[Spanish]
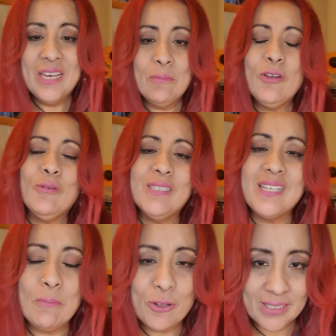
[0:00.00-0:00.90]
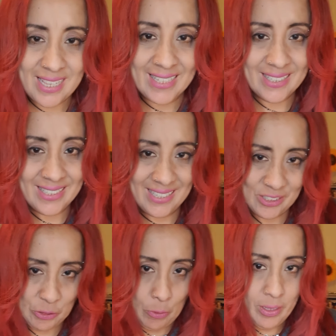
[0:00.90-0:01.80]
Bueno, mis amores, antes de
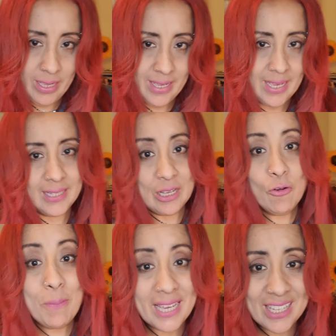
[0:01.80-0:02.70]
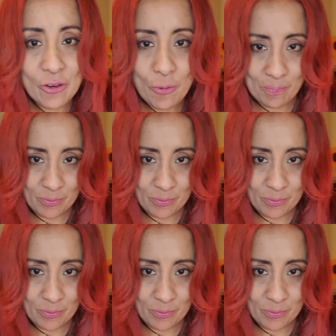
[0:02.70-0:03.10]
esto, eh, tengo un pequeño,